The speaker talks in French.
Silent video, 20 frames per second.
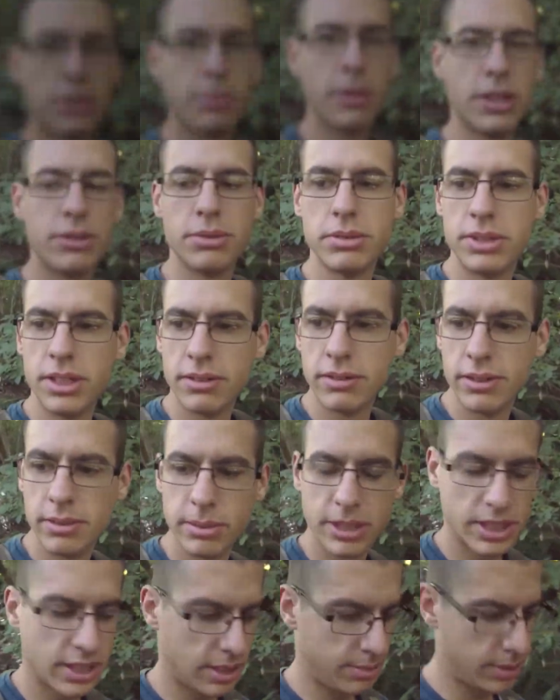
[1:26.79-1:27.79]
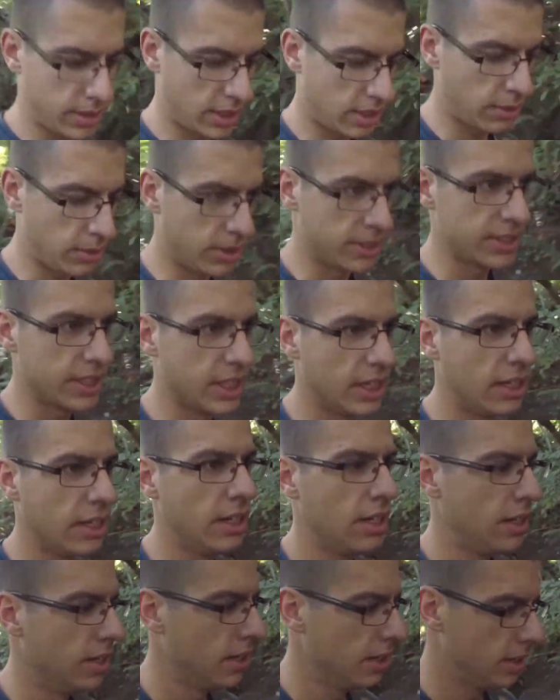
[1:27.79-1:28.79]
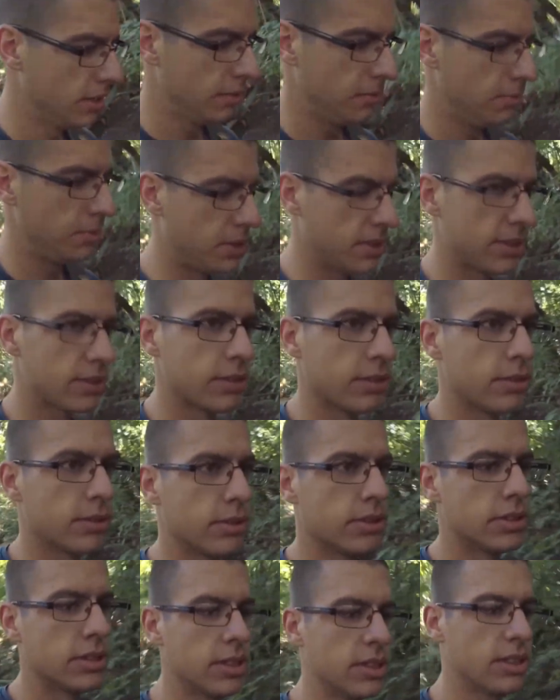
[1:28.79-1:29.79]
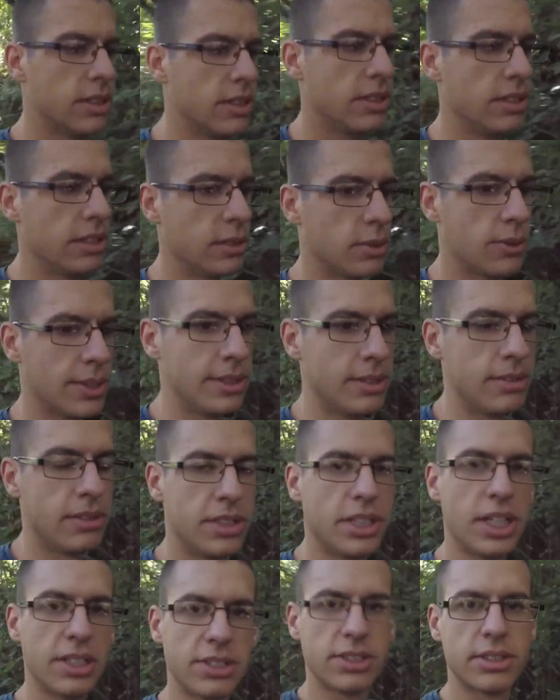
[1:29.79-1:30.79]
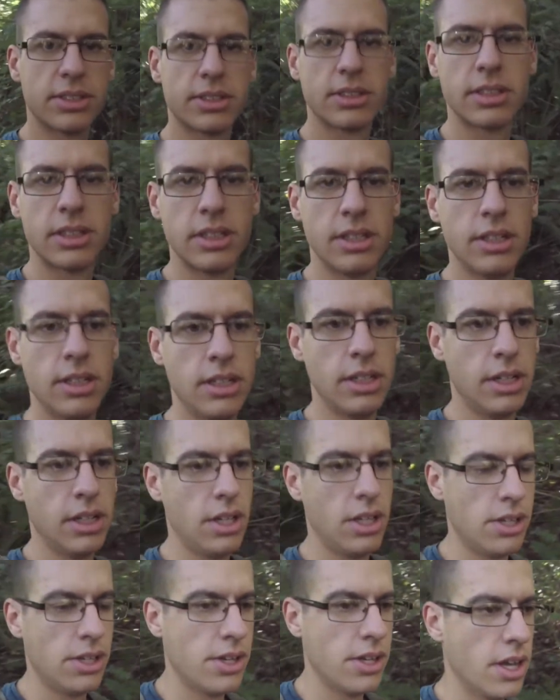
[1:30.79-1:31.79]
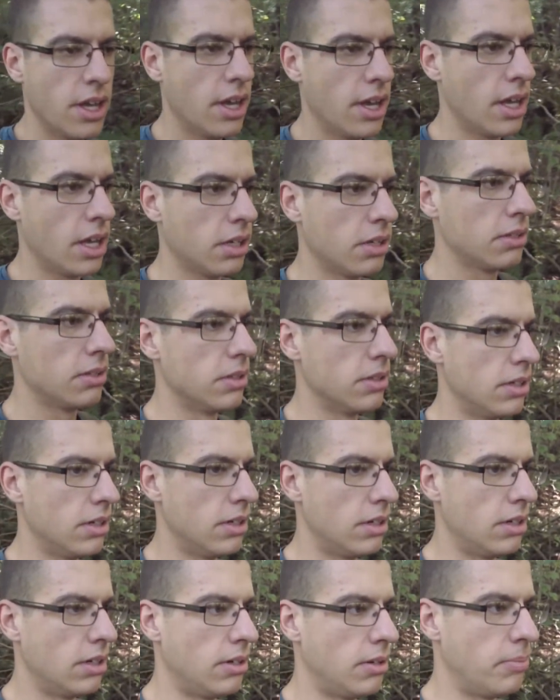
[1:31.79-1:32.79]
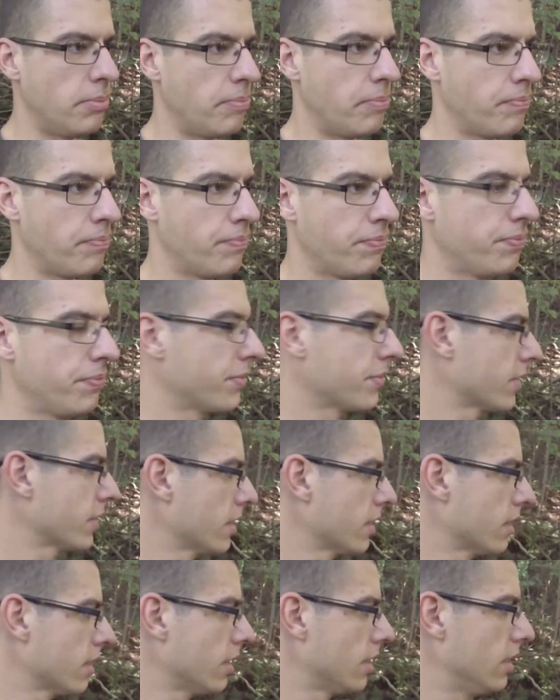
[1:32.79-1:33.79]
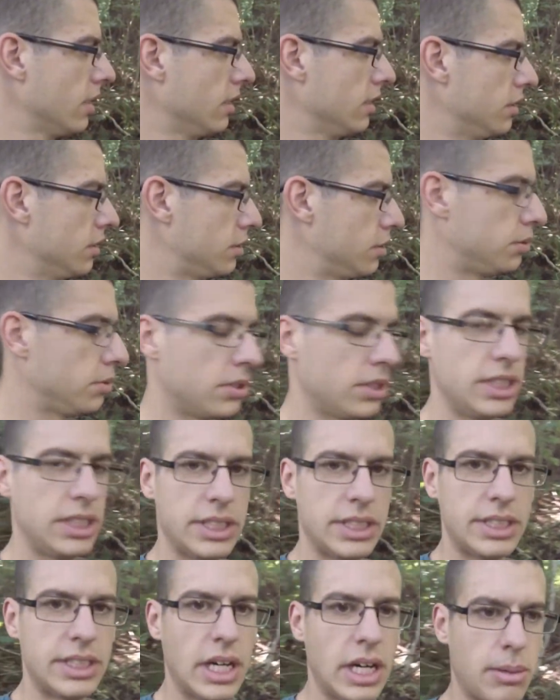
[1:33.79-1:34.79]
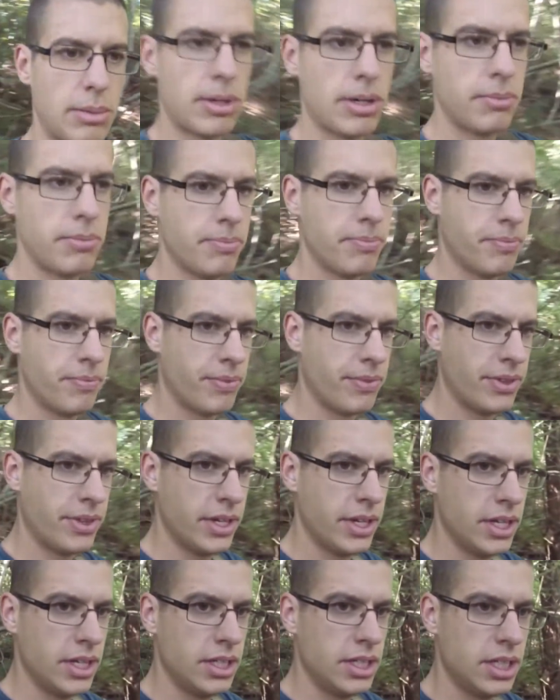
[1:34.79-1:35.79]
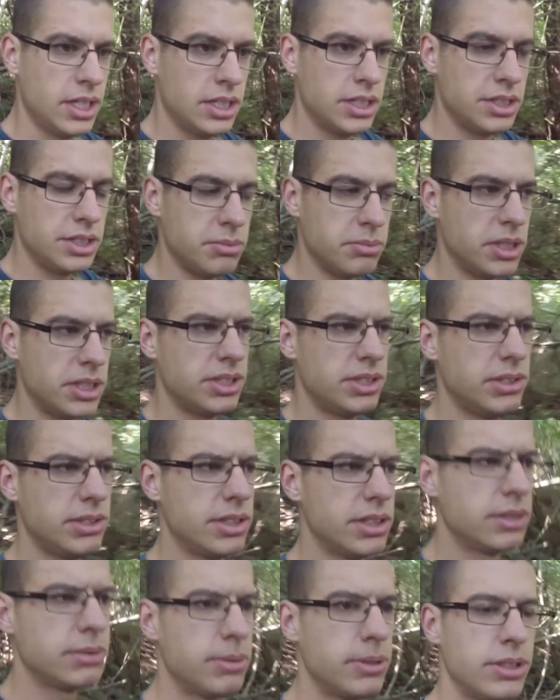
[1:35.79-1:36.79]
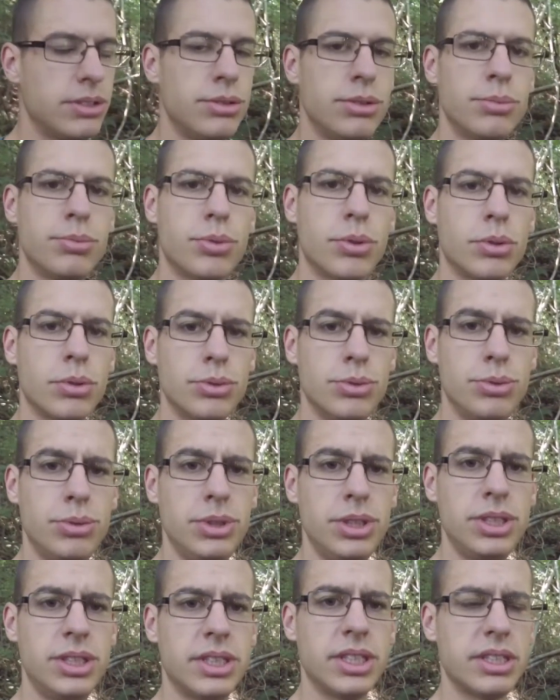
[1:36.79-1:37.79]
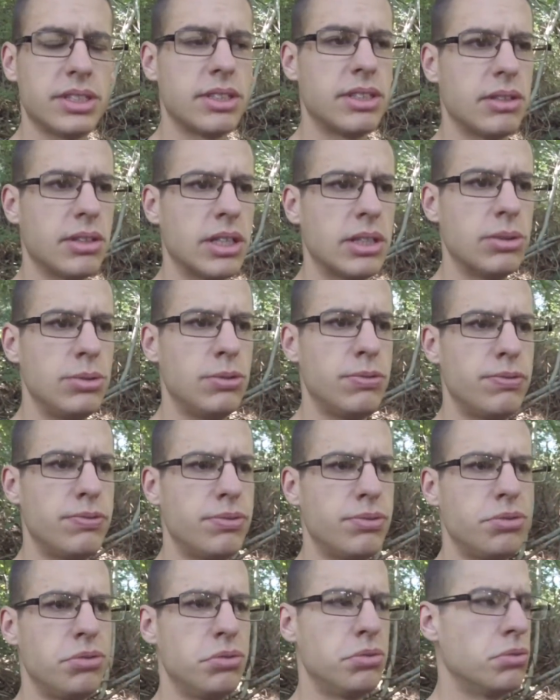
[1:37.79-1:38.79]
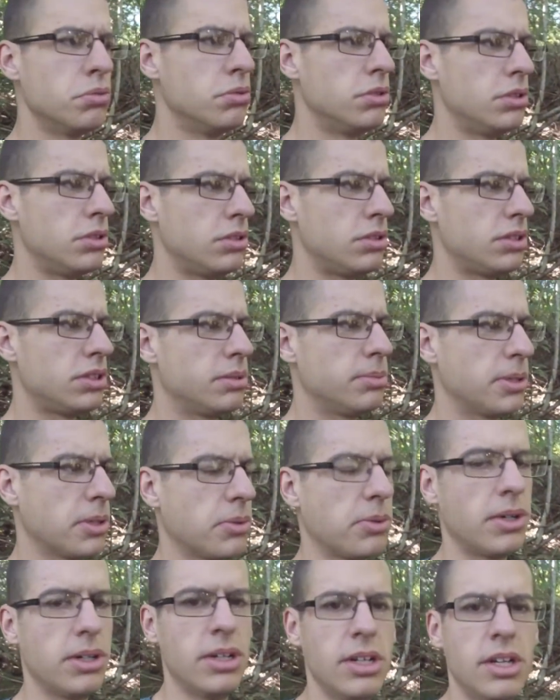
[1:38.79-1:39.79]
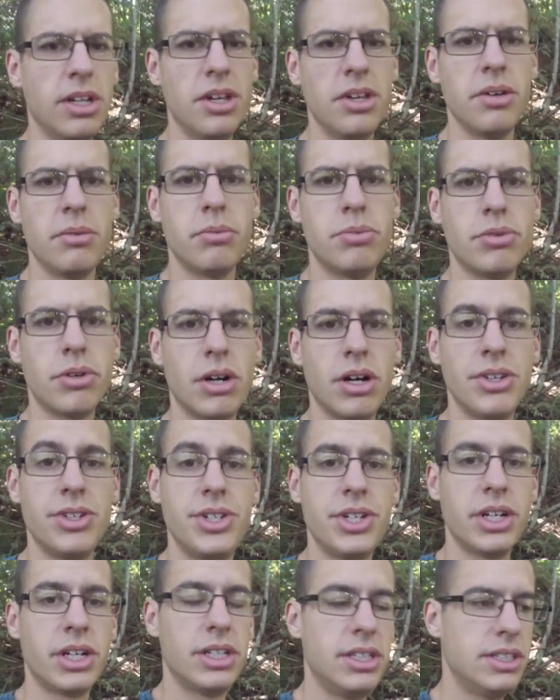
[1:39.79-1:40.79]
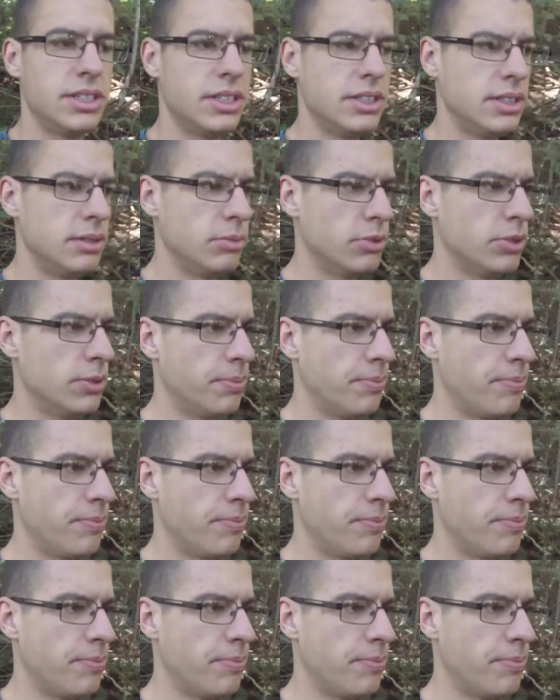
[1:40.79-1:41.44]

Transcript: pas tout à fait ma caméra au hasard parce que je sais que c'est des coins de chasse et que euh, sur les arbres ils mettent une espèce de produit, ça serait du fuel, je sais pas quoi, pour attirer les animaux.